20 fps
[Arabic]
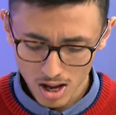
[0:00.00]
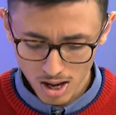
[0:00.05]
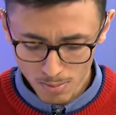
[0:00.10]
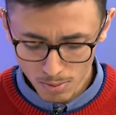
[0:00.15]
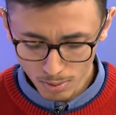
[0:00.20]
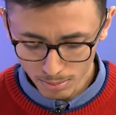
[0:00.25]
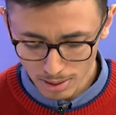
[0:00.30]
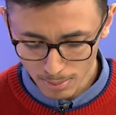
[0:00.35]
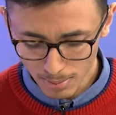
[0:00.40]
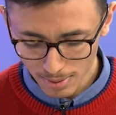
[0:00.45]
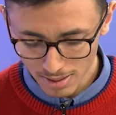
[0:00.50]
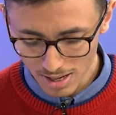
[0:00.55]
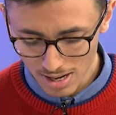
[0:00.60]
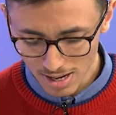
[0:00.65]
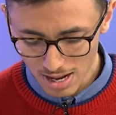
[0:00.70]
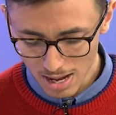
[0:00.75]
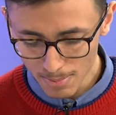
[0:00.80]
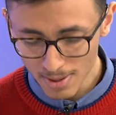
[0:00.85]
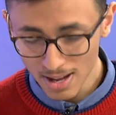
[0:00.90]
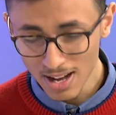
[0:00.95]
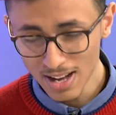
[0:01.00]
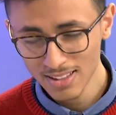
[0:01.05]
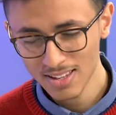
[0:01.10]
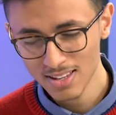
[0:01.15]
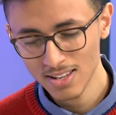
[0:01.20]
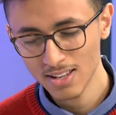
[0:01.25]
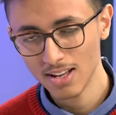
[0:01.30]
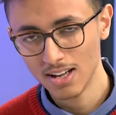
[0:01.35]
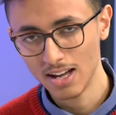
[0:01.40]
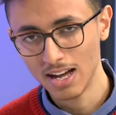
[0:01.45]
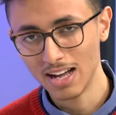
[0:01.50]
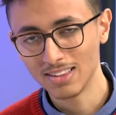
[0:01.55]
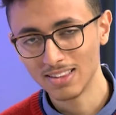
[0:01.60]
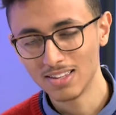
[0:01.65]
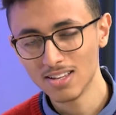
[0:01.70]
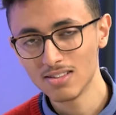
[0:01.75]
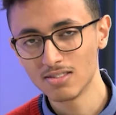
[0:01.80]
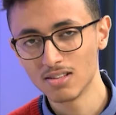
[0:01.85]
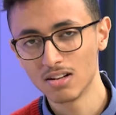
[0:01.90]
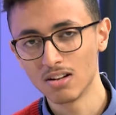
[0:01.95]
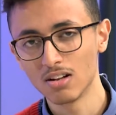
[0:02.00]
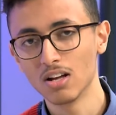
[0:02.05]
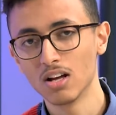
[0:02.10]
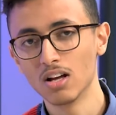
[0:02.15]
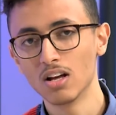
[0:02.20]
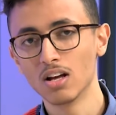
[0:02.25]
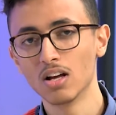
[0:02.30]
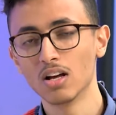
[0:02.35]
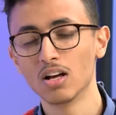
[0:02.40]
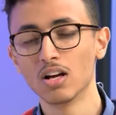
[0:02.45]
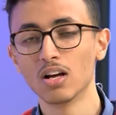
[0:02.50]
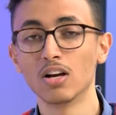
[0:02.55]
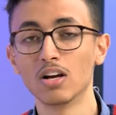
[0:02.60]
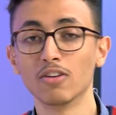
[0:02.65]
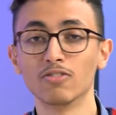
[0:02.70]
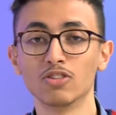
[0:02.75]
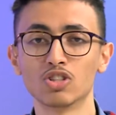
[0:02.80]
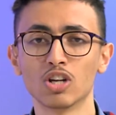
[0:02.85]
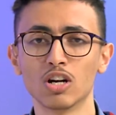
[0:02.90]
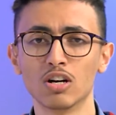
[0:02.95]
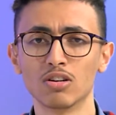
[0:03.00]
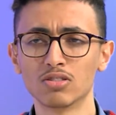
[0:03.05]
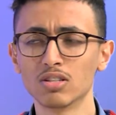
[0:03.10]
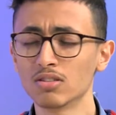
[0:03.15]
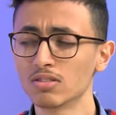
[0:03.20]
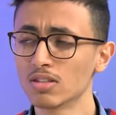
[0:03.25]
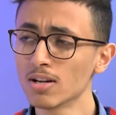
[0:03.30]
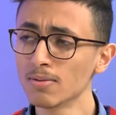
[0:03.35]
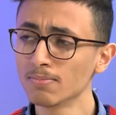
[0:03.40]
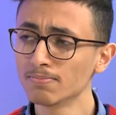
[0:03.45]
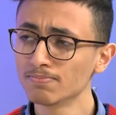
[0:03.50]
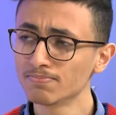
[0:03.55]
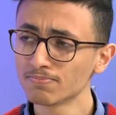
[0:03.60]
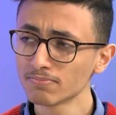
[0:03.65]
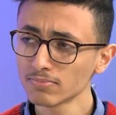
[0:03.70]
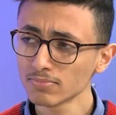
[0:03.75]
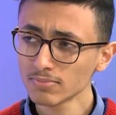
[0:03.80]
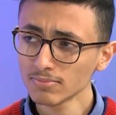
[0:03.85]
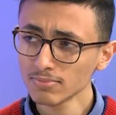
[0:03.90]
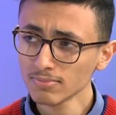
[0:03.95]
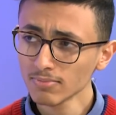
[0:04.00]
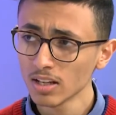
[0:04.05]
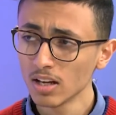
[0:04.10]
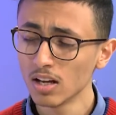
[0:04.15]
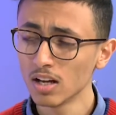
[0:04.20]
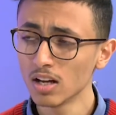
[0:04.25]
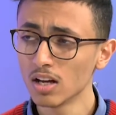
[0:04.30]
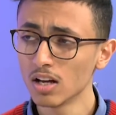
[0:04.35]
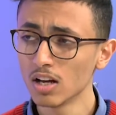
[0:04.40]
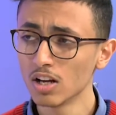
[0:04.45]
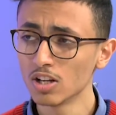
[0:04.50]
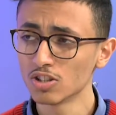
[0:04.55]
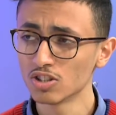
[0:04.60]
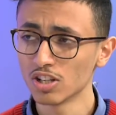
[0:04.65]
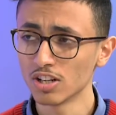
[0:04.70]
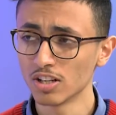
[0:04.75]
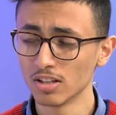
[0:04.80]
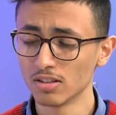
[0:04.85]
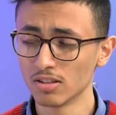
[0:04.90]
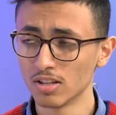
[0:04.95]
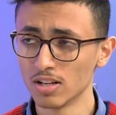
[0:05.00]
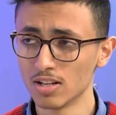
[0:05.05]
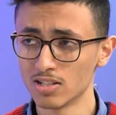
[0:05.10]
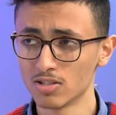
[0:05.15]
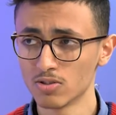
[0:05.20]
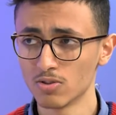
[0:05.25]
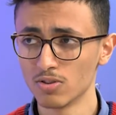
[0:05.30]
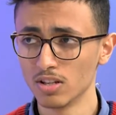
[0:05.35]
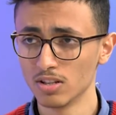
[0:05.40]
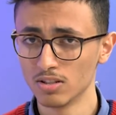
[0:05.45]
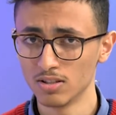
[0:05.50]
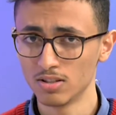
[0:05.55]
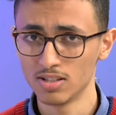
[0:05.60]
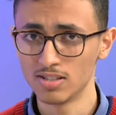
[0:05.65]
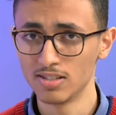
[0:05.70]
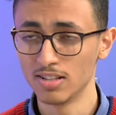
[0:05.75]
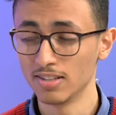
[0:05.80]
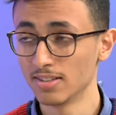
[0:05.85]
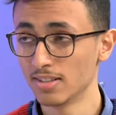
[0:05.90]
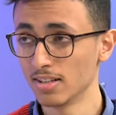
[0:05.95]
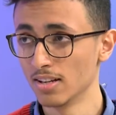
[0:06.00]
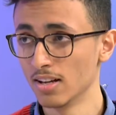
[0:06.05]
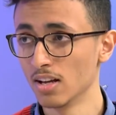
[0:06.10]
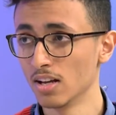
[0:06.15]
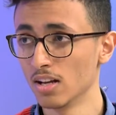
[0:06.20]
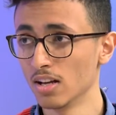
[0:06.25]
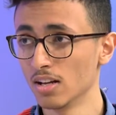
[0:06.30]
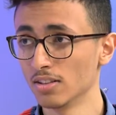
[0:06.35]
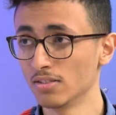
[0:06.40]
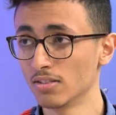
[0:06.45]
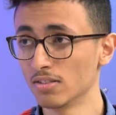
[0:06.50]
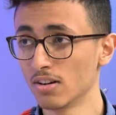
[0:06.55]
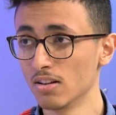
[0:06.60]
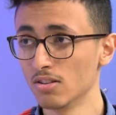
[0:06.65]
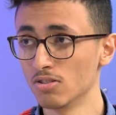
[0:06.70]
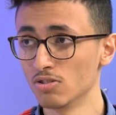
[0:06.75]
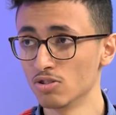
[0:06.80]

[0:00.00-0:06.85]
المهم طبعا اللعبه هذه حتنزل آه في شهر 6 آه شركة آه، سوني نزلت آه تريلر